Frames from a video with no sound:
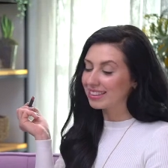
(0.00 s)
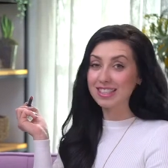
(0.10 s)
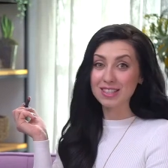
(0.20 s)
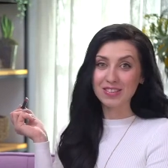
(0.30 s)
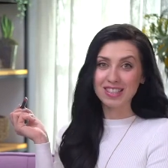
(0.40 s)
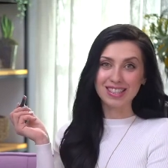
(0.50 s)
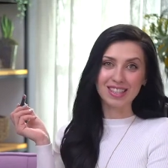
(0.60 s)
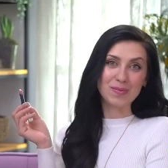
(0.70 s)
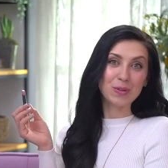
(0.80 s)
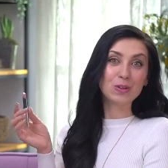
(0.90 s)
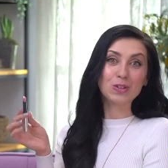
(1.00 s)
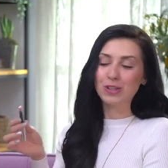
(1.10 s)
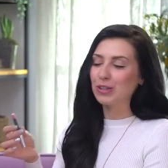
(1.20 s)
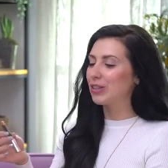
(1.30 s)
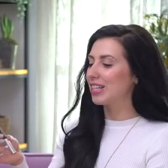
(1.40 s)
Действительно,
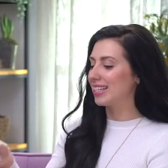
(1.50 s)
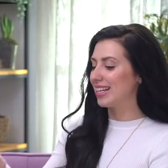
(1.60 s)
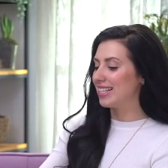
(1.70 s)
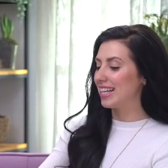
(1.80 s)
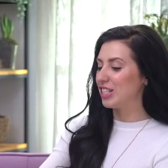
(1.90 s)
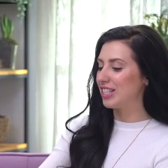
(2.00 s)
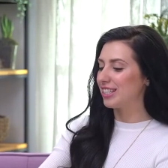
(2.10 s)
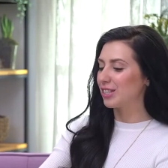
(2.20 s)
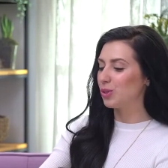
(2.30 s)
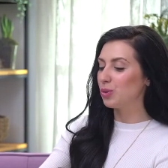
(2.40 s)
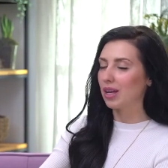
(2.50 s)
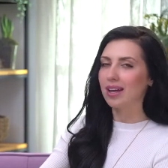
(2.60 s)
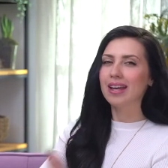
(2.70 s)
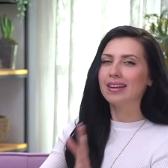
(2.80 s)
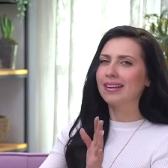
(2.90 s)
очень легкая скользящая текстура,
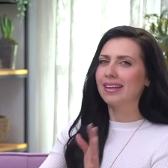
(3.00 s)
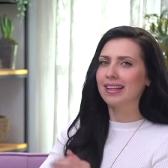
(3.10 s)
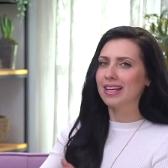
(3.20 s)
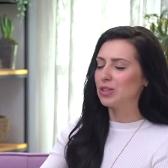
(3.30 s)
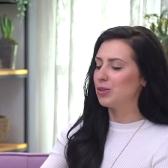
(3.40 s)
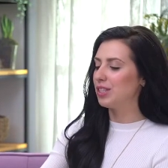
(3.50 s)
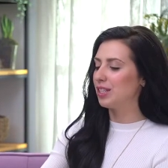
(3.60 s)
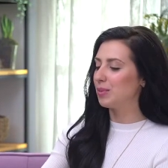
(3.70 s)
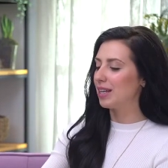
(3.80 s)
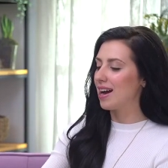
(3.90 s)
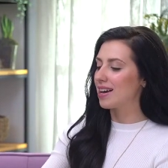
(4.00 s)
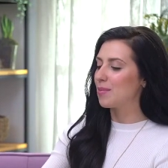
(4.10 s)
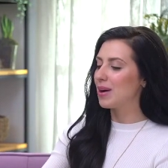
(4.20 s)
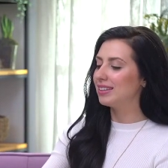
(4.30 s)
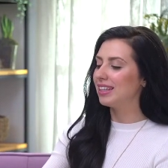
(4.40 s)
еле ощутимый
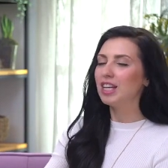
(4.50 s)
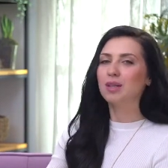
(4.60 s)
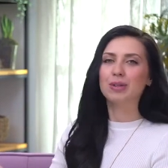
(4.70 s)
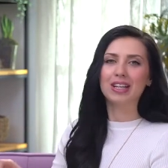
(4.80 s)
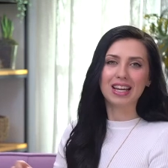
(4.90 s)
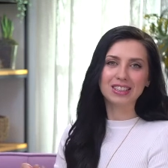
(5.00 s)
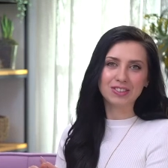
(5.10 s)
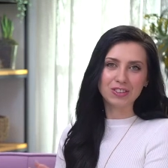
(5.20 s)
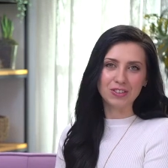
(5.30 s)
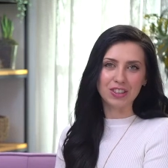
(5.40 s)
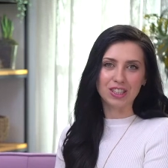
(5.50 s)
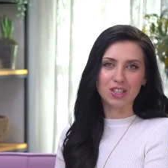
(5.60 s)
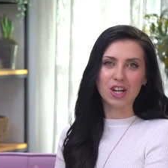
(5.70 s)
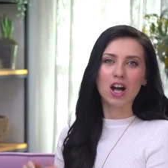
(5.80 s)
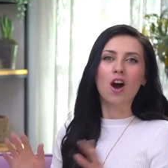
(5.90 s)
аромат и бриллиантовый
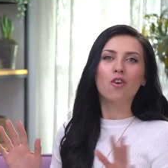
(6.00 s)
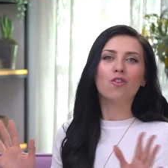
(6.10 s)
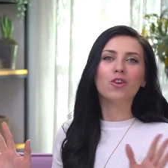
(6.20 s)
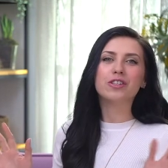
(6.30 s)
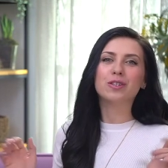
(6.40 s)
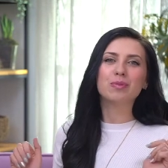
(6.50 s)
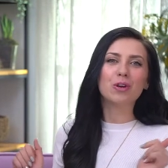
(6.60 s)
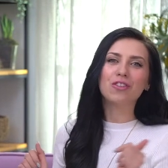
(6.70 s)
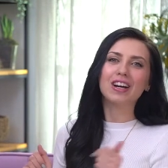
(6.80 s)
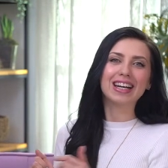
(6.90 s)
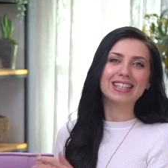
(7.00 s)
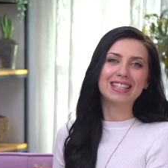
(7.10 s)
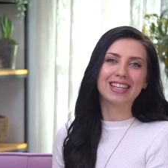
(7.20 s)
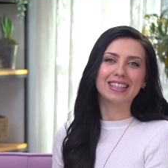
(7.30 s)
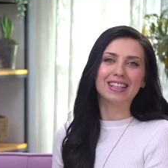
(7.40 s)
финиш. 8 новых
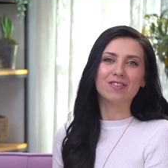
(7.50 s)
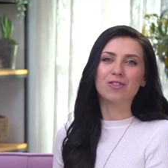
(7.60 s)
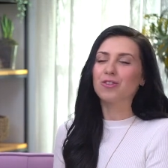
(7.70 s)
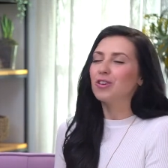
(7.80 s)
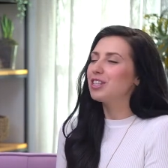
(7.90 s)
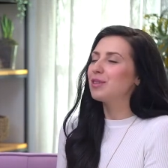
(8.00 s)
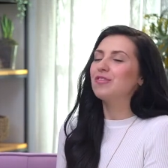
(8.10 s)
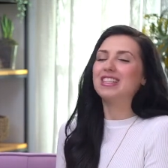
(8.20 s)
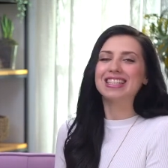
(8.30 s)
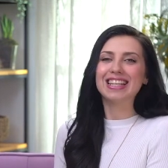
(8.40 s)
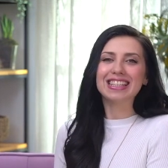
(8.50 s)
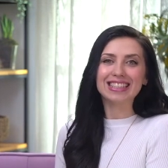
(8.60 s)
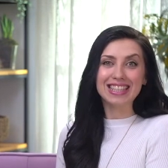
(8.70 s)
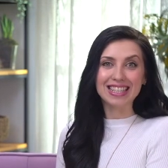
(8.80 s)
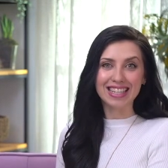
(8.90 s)
оттенков, 8
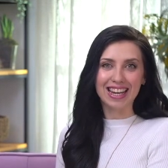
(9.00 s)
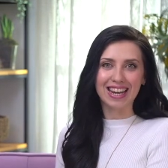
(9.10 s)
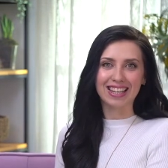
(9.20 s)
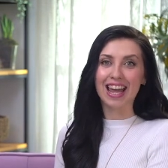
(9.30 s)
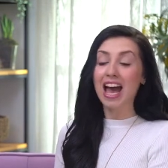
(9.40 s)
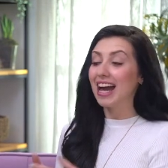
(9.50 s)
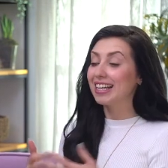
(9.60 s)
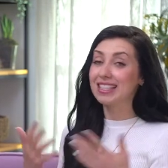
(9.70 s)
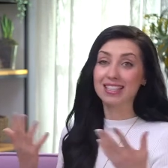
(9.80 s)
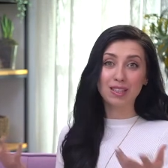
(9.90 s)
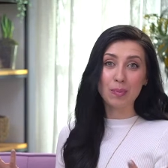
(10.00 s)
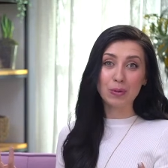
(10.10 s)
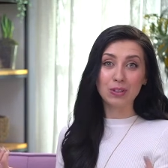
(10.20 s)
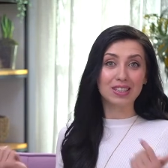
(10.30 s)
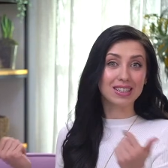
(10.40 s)
весенних настроений. А если
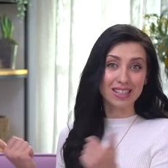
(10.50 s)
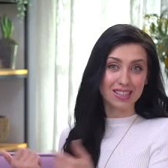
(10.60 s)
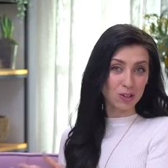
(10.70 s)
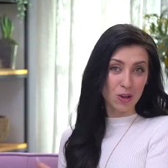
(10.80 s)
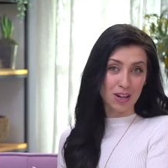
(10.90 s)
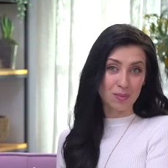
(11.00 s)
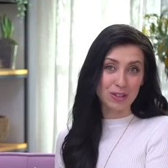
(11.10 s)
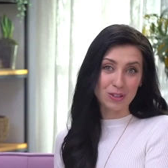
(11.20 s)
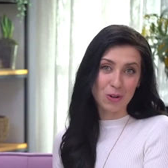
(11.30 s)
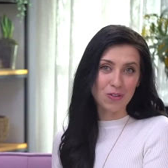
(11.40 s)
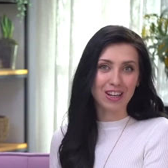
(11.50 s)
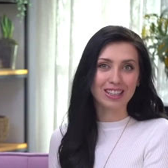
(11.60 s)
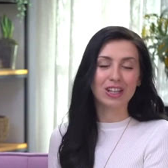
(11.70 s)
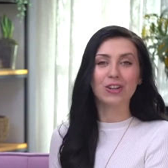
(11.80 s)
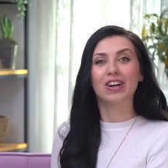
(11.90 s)
дополнить их аксессуарами из нового
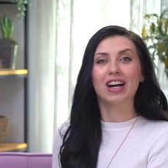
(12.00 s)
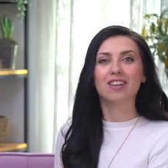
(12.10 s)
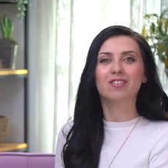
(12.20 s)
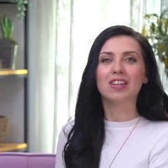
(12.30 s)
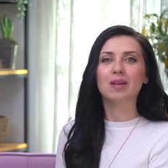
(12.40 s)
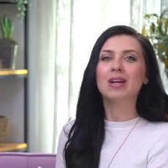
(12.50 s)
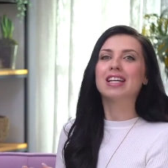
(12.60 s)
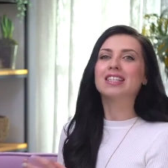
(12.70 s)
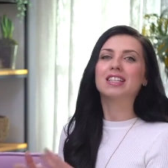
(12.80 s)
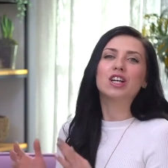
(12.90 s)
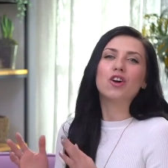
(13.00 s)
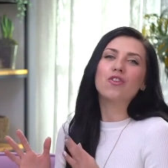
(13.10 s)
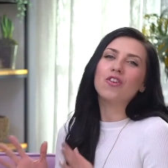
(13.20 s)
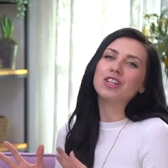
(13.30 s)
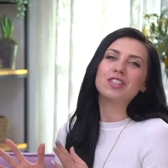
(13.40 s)
каталога Oriflame, целых
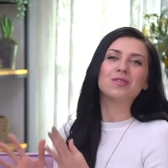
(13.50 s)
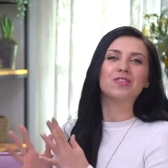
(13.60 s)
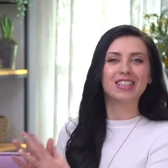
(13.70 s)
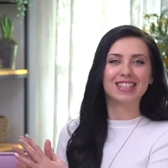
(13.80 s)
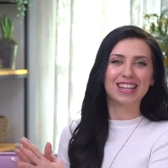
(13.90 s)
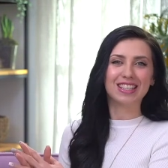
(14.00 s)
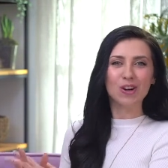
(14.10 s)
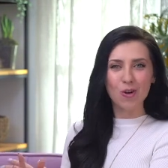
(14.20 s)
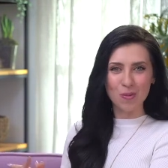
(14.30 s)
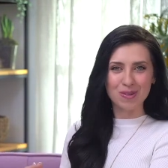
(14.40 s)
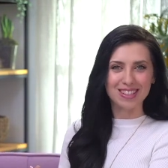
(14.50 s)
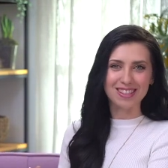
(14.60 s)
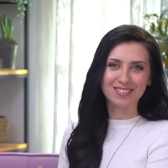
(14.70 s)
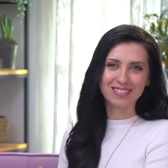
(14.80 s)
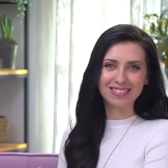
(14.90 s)
8 весенних
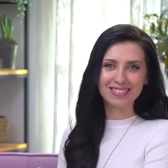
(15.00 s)
образов.